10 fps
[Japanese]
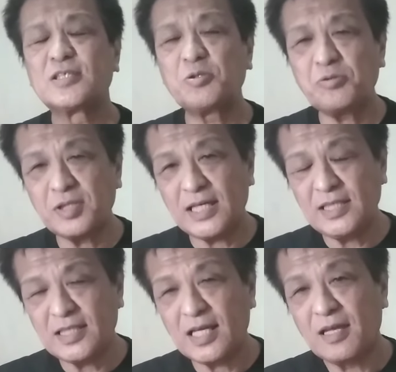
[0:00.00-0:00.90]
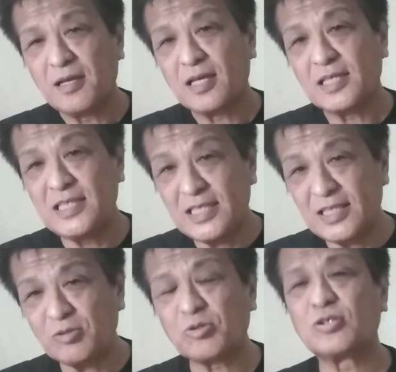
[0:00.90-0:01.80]
そのラインで
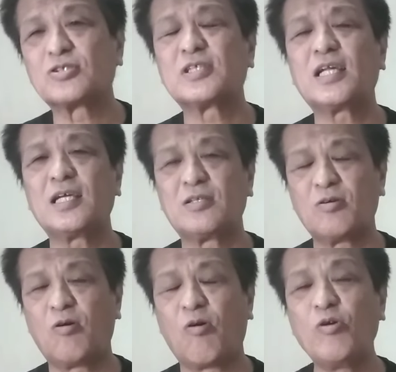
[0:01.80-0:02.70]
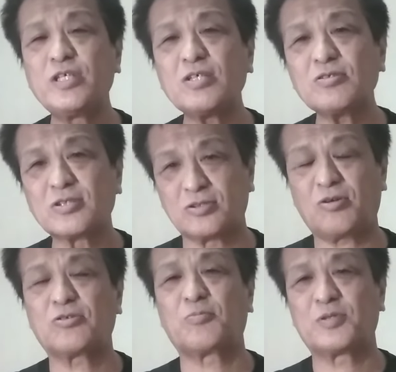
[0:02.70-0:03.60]
ギリギリのところで作らないと美味しく
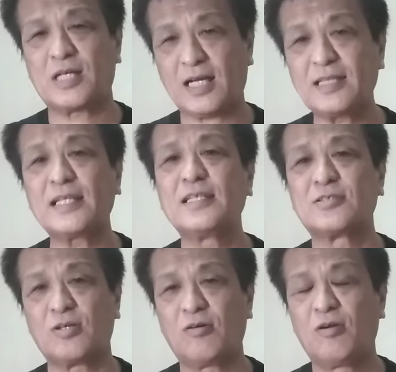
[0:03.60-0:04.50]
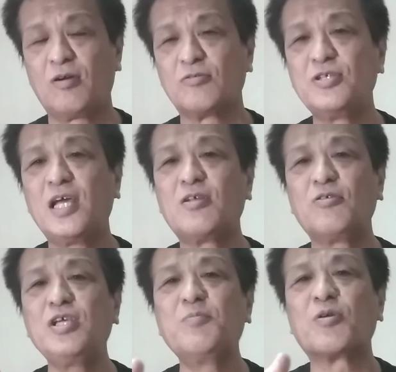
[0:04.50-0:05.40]
作ろうと思ったら簡単ですよ
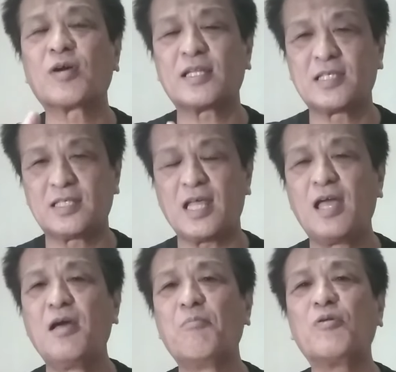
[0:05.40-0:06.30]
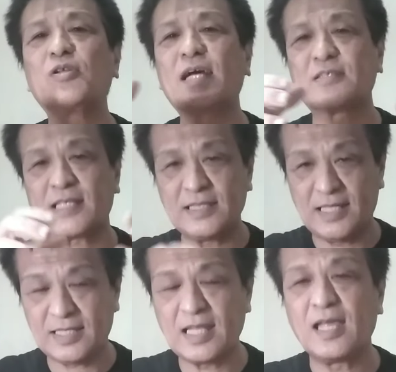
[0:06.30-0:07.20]
グレードのいいもの買ってきて物たくさん
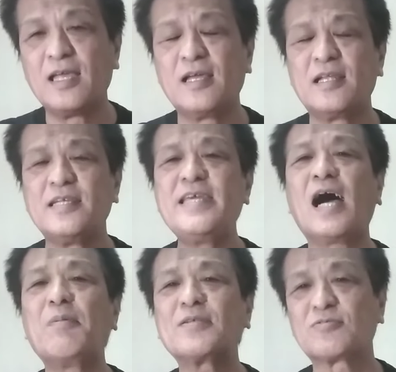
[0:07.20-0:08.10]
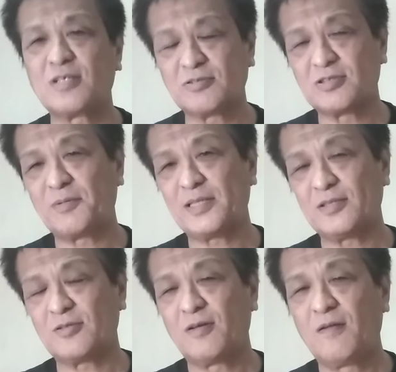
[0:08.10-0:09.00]
入れて利幅少なくすればい
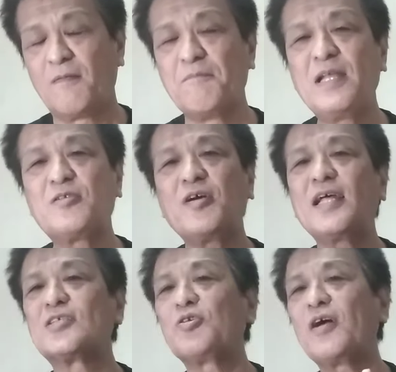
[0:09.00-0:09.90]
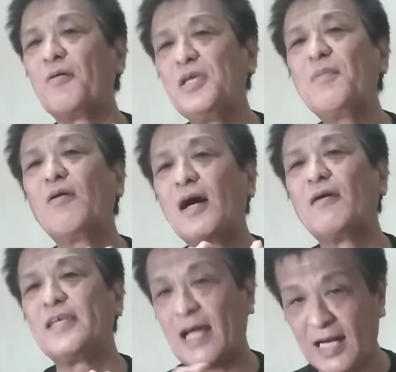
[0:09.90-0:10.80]
いんですよ弁当屋ではそれは今
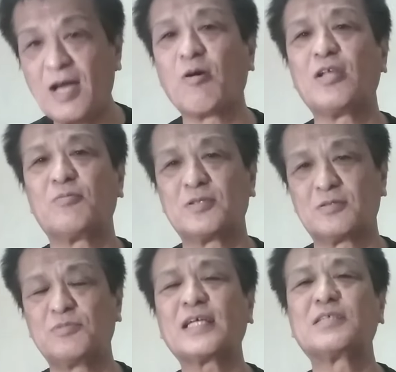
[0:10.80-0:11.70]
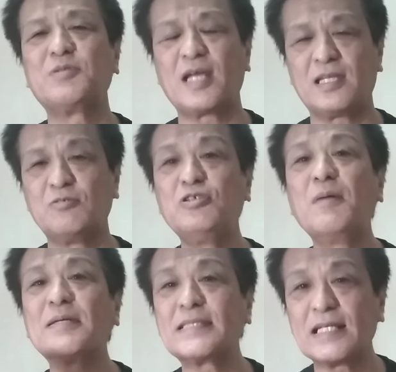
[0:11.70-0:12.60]
はやらない方がいいと思うんです昔みたいに
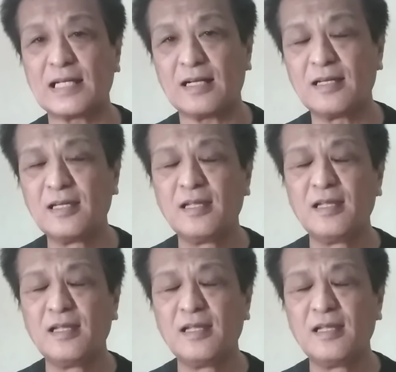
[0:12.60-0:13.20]
売れませんから